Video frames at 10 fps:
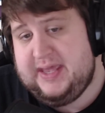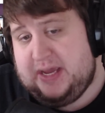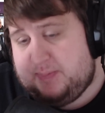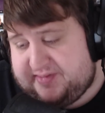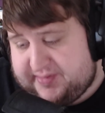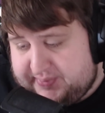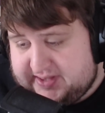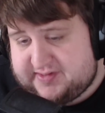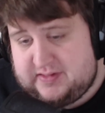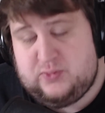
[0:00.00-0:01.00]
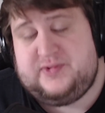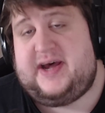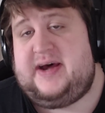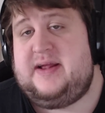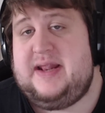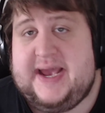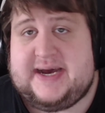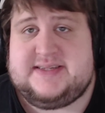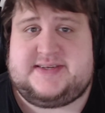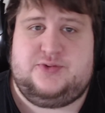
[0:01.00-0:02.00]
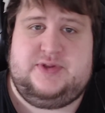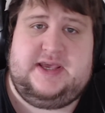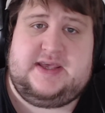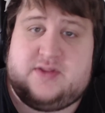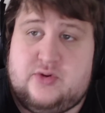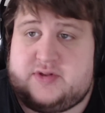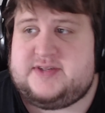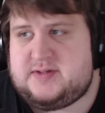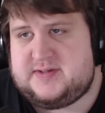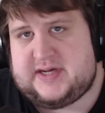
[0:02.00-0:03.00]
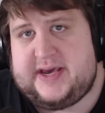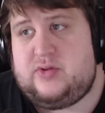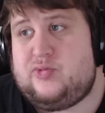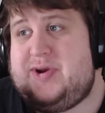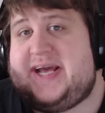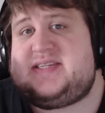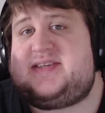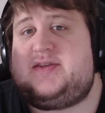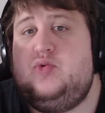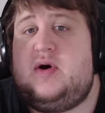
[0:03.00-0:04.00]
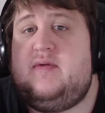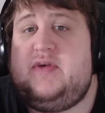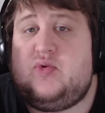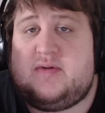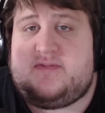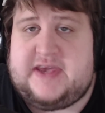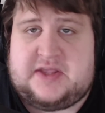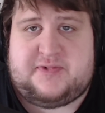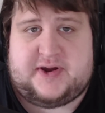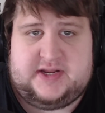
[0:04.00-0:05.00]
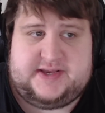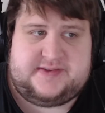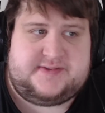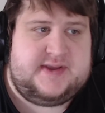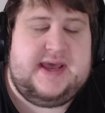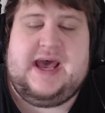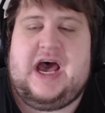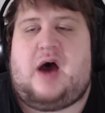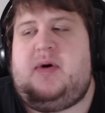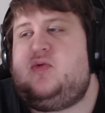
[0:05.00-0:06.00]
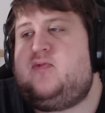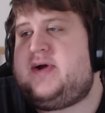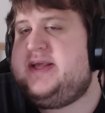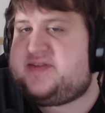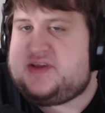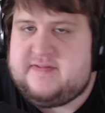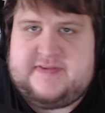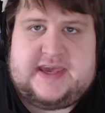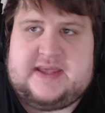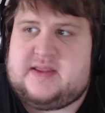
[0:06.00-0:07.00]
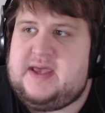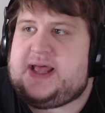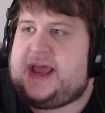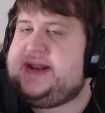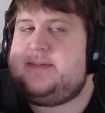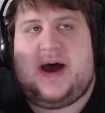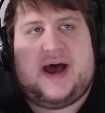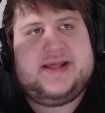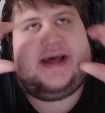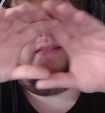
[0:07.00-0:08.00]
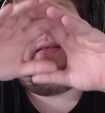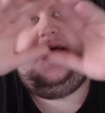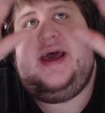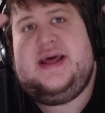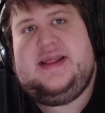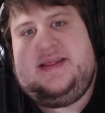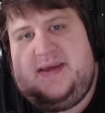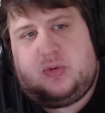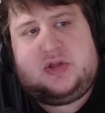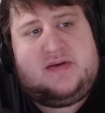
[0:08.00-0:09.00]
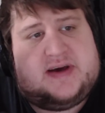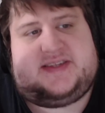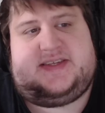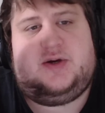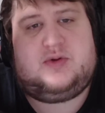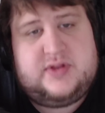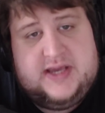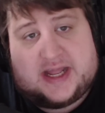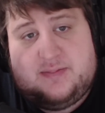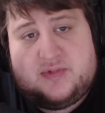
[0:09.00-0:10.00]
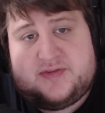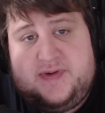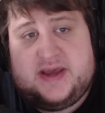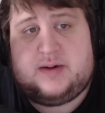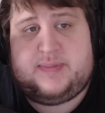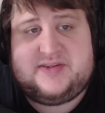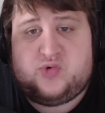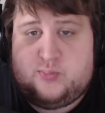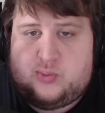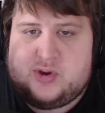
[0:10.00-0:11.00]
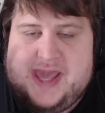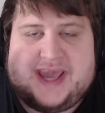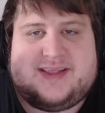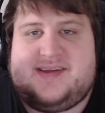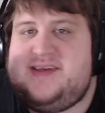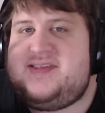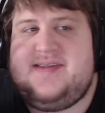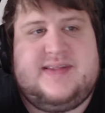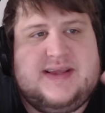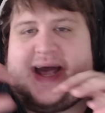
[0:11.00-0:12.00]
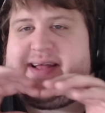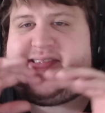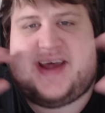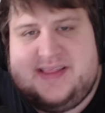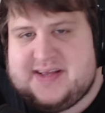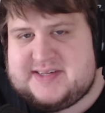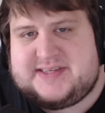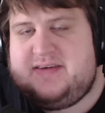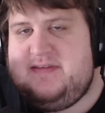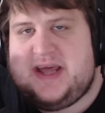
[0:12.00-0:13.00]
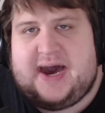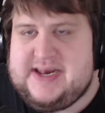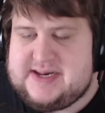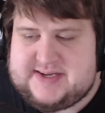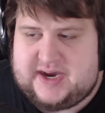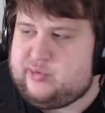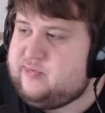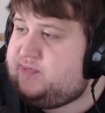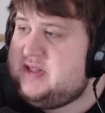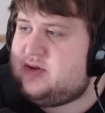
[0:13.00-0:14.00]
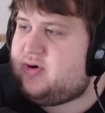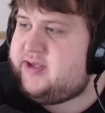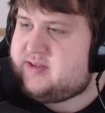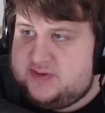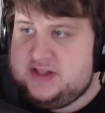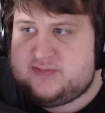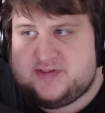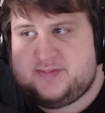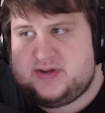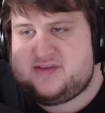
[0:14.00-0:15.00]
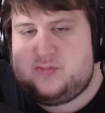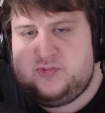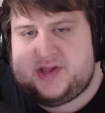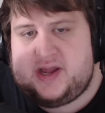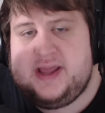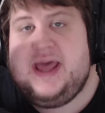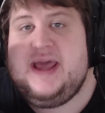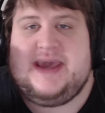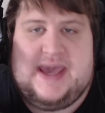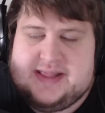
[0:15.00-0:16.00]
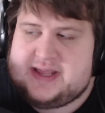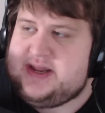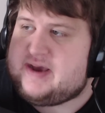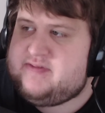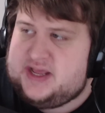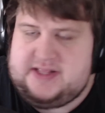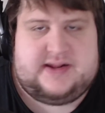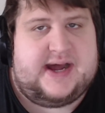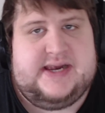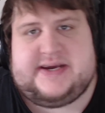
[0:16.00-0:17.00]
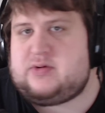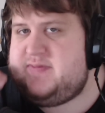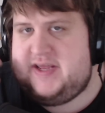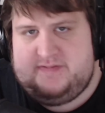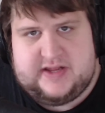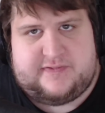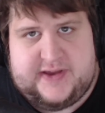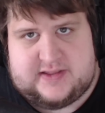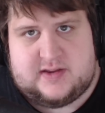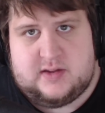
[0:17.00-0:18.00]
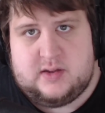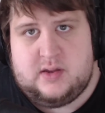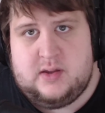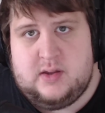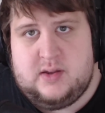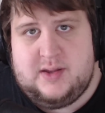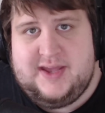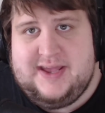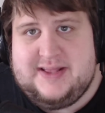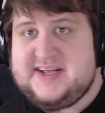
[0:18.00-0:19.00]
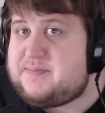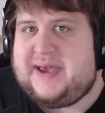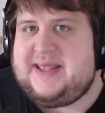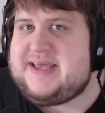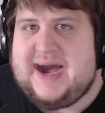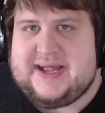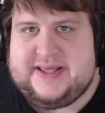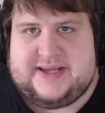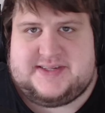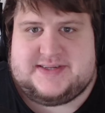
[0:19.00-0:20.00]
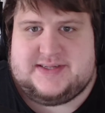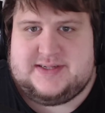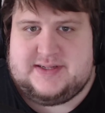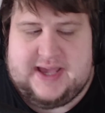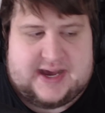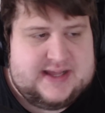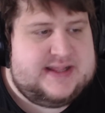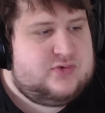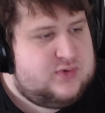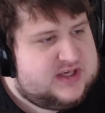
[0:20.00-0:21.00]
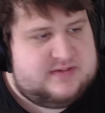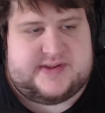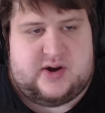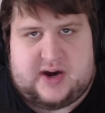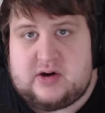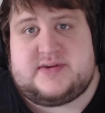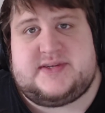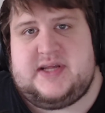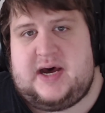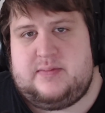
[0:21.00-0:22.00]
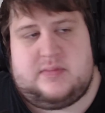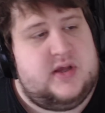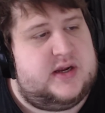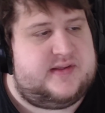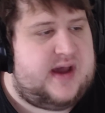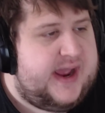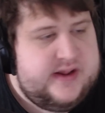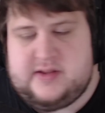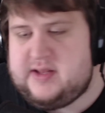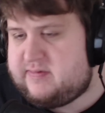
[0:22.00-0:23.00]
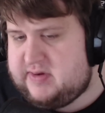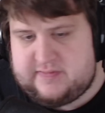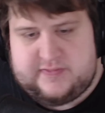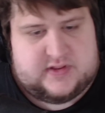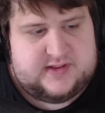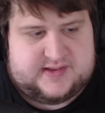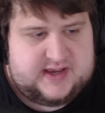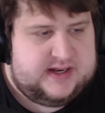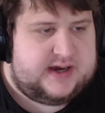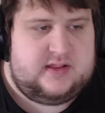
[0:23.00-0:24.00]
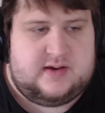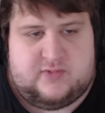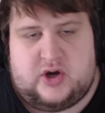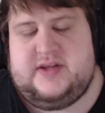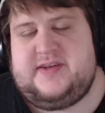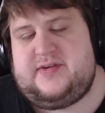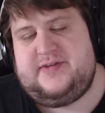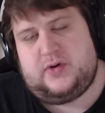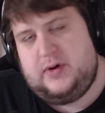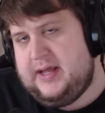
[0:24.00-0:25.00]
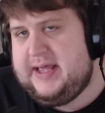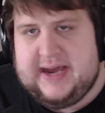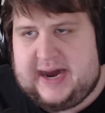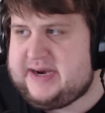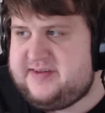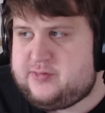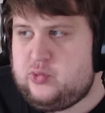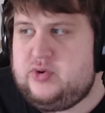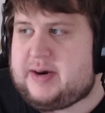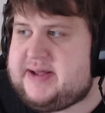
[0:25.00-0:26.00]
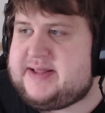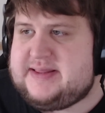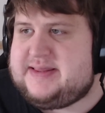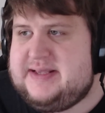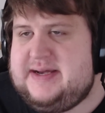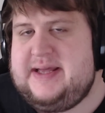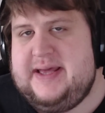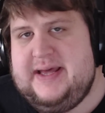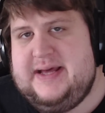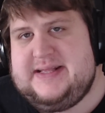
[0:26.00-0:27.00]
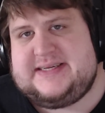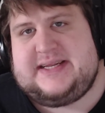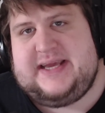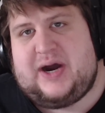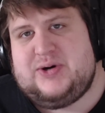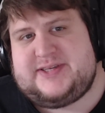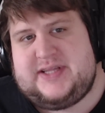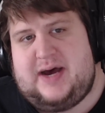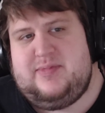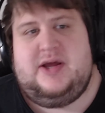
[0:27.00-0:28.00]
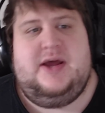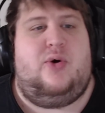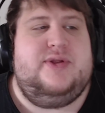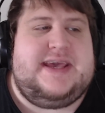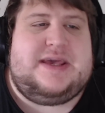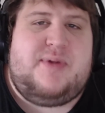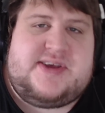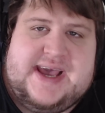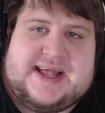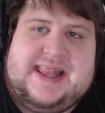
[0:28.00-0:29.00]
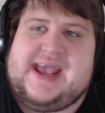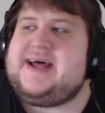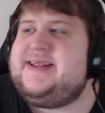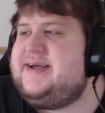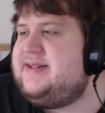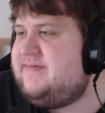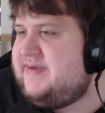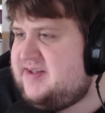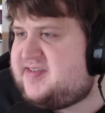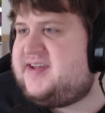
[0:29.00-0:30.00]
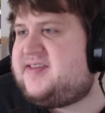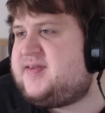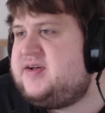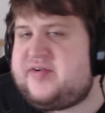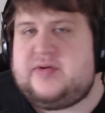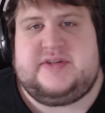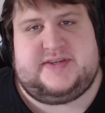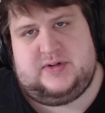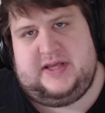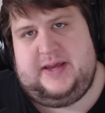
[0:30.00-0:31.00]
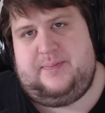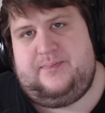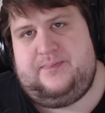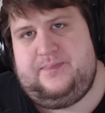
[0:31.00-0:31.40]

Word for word: bei The Biggest Loser lernst du nicht dünn zu sein, du lernst nur, wie du Gewicht verlierst. Aber du verlierst Gewicht in einem. In, die Motivation und die Atmosphäre bei so einem Projekt ist ein ganz anderes Ding wie der Alltag. Und viele Leute, viele von The Biggest Loser gehen danach wieder in den Alltag und werden wieder fett. Das bringt gar nichts. Ja, natürlich gibt es auch Ausnahmen. Ne? Das eine, die dann wieder Fitnesstrainerin geworden ist und so. Alles gut, aber ne, das ist halt die Ausnahme. Und ich möchte ja lernen, wie es ist, gesund zu leben.